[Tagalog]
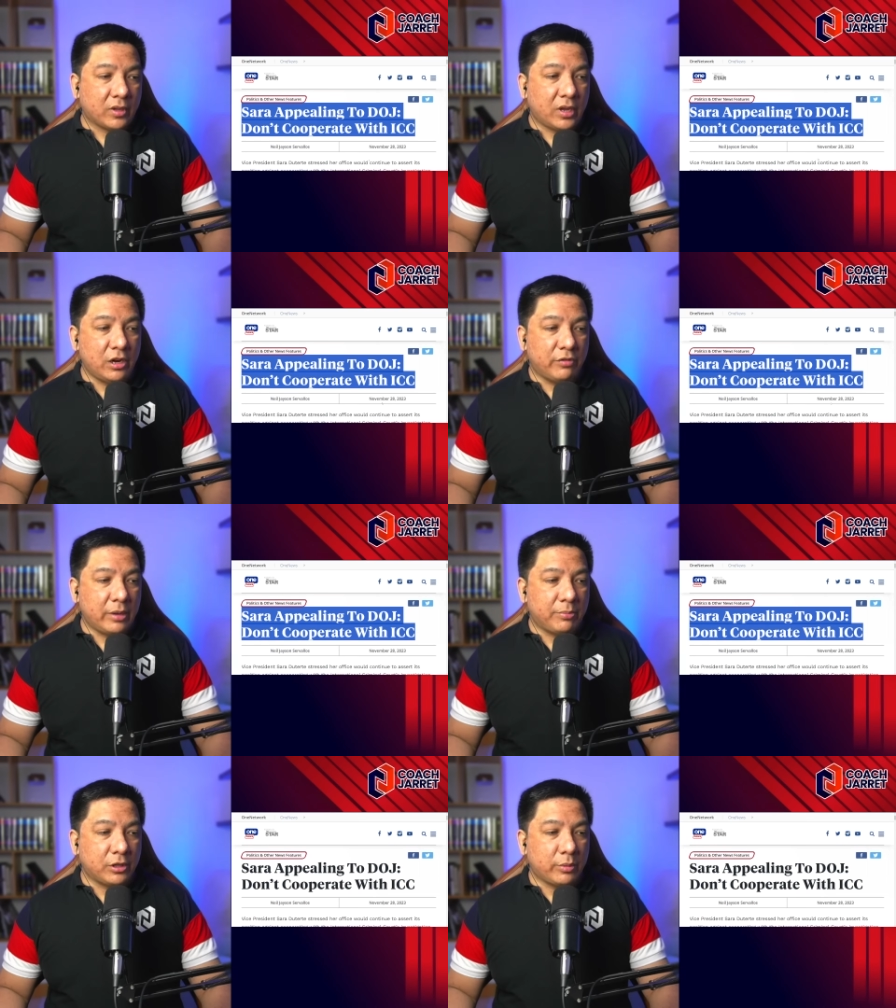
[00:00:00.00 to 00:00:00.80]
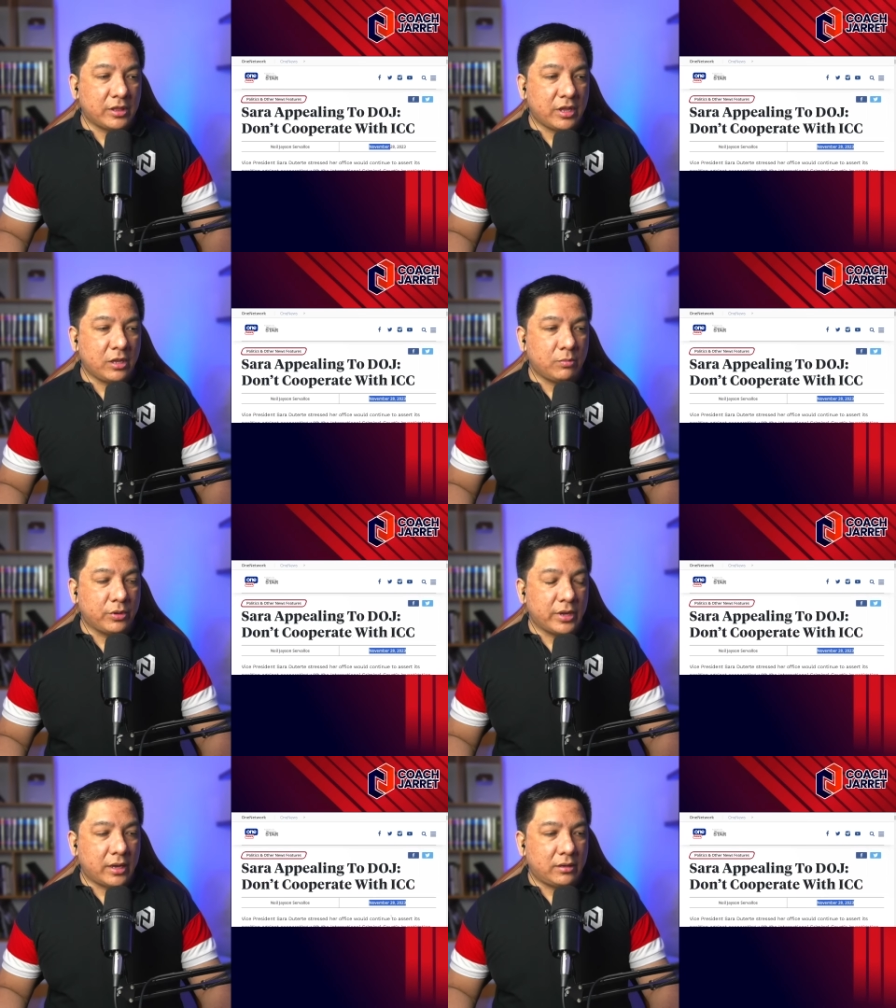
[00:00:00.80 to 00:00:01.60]
Kaya November 28 po
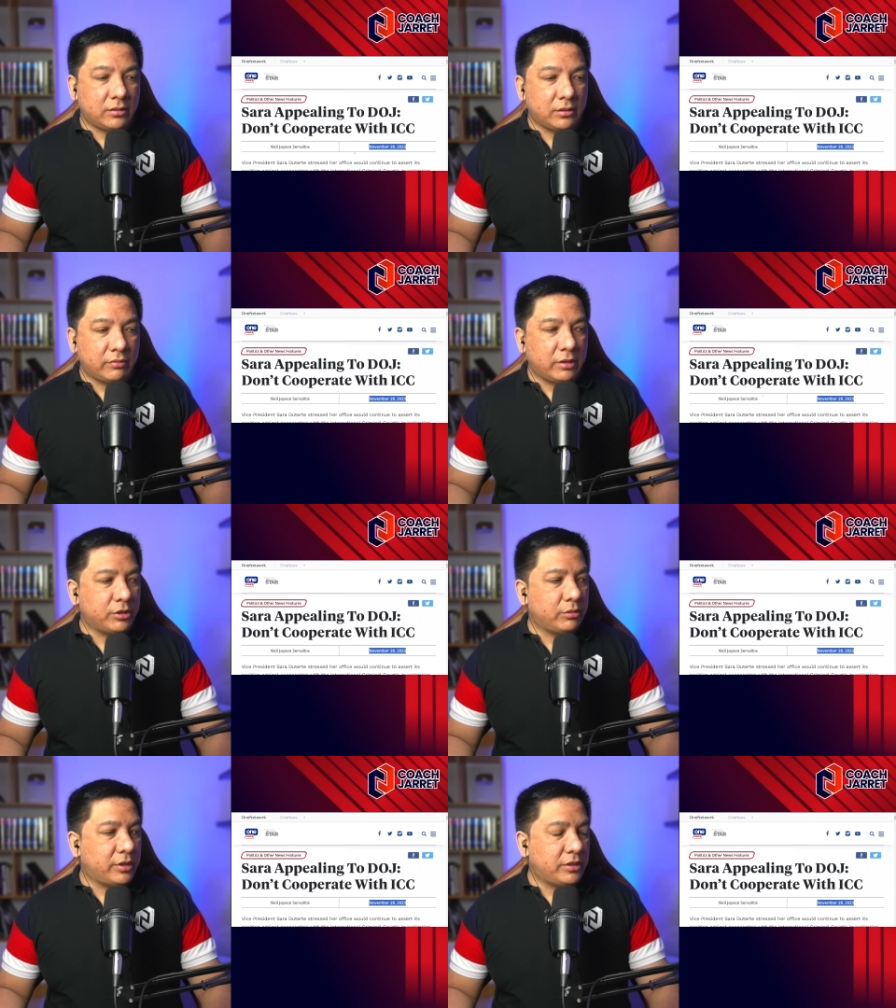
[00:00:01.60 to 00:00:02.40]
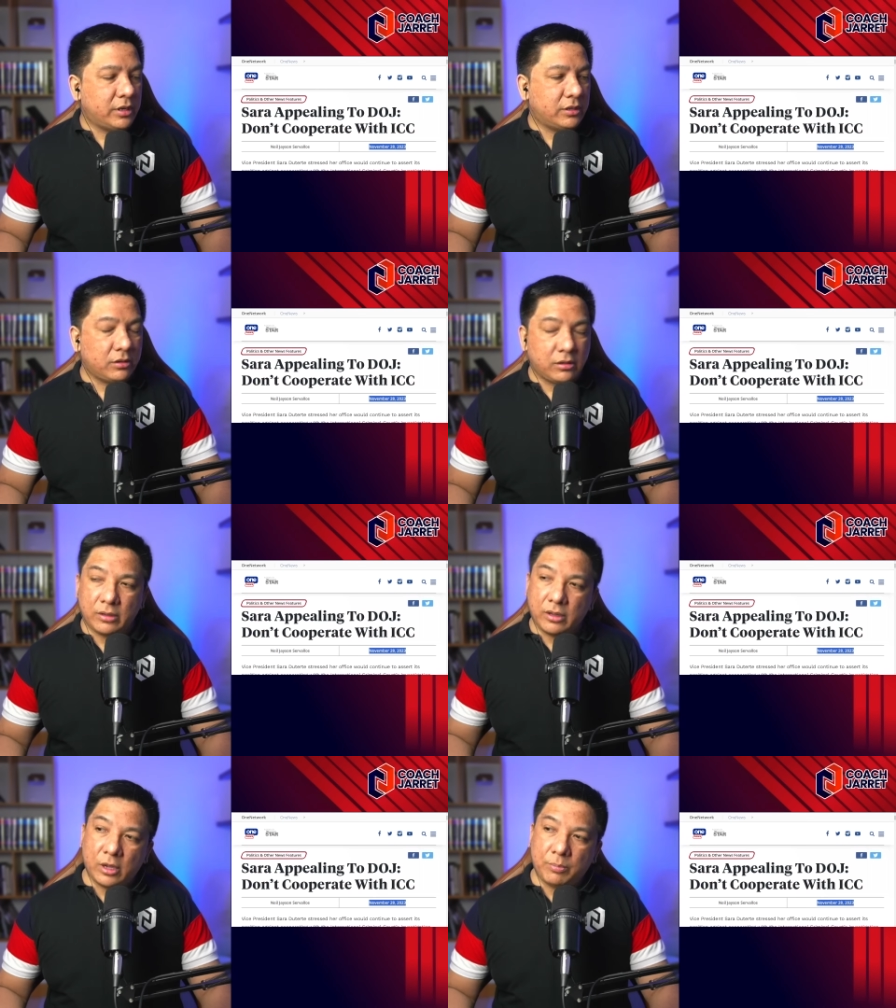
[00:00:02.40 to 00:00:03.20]
yan. November 28.
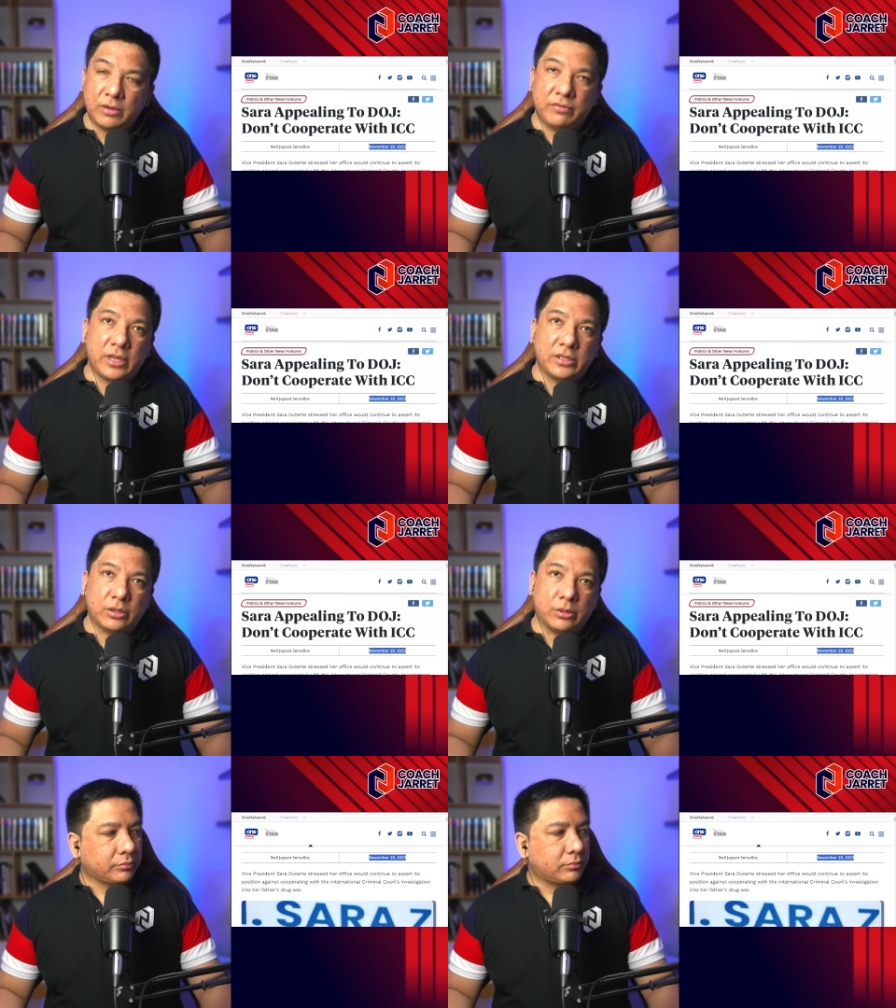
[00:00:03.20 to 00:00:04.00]
So a couple of days ago,